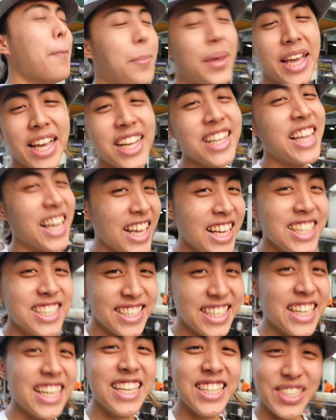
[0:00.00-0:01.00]
P T
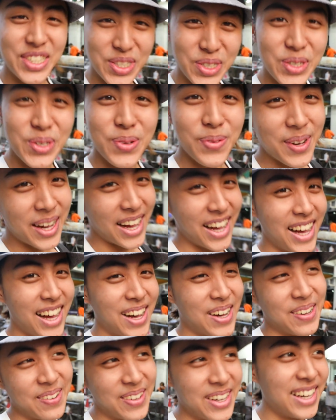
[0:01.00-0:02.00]
C G 吧，
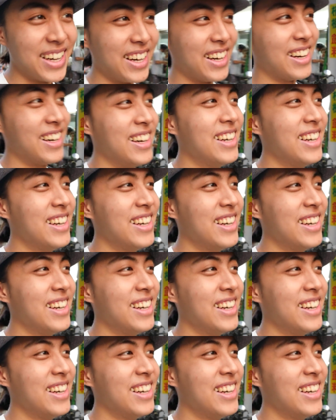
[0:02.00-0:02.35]
好不好？